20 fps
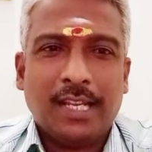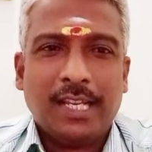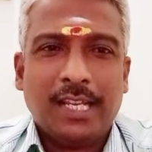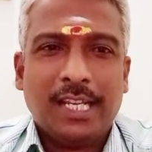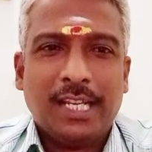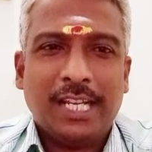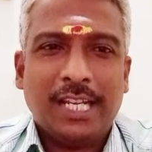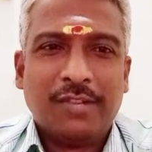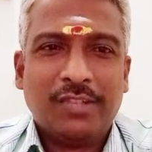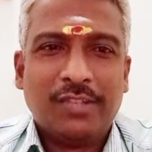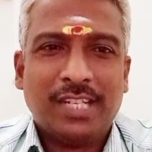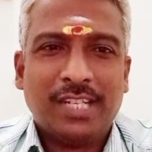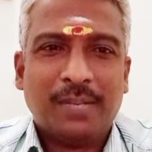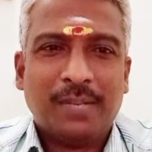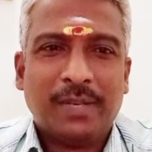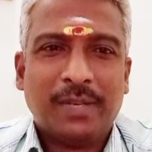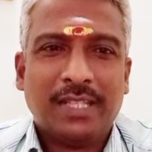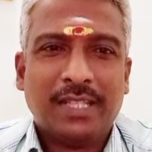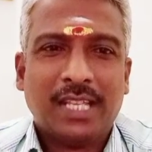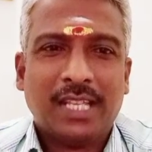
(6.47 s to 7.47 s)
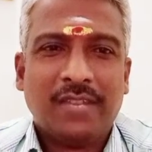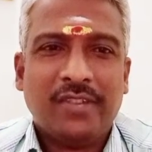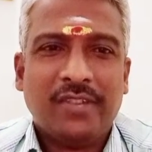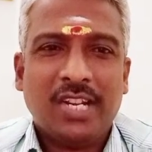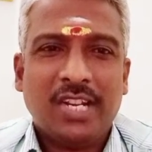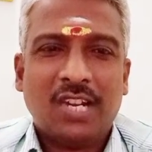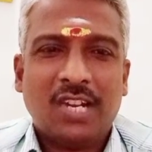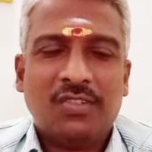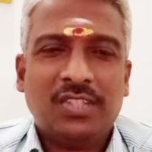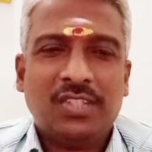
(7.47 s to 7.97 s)
இன்றைக்கி வந்து நம்ம இந்த
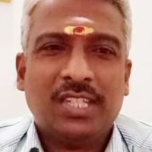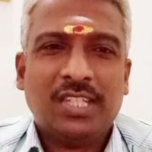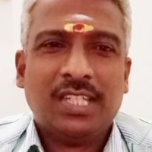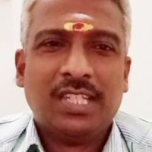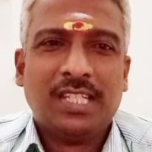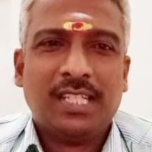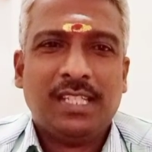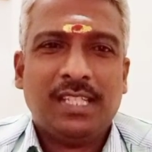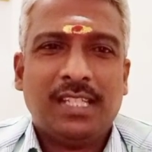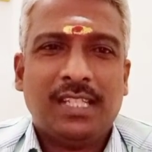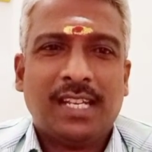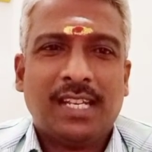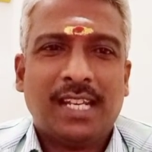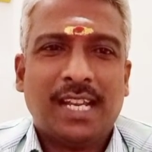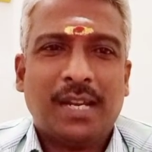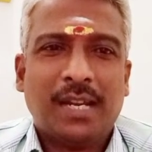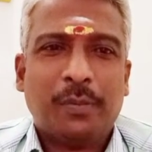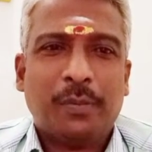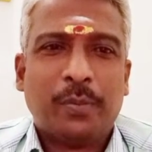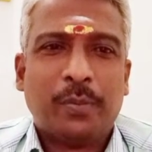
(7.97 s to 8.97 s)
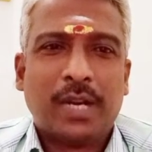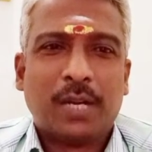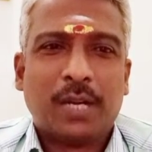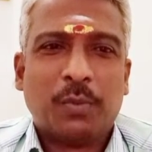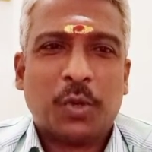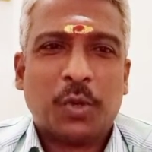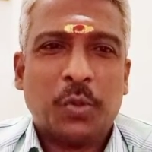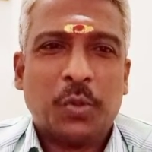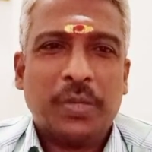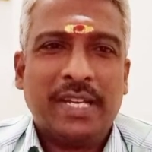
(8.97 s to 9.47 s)
வீடியோவில் வந்து என்ன பார்க்க
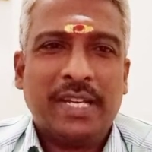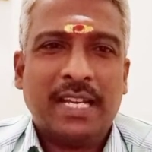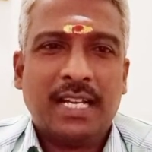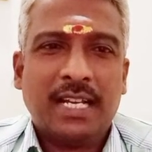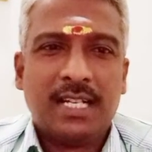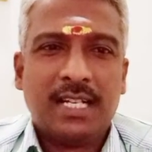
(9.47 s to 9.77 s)
போகிறோம் அப்படின்னா